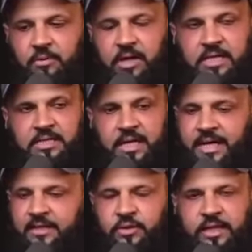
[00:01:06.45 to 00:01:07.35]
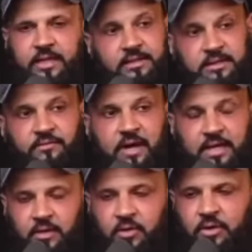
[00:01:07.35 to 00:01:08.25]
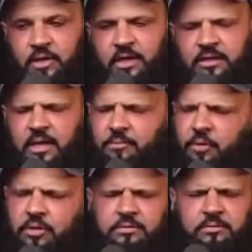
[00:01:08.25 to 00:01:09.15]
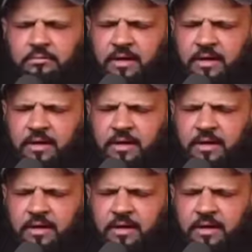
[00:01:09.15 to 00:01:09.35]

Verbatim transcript: आपको कहा जा रहा है एक तो ये कि इस्तफार करो अल्लाह ताला बहुत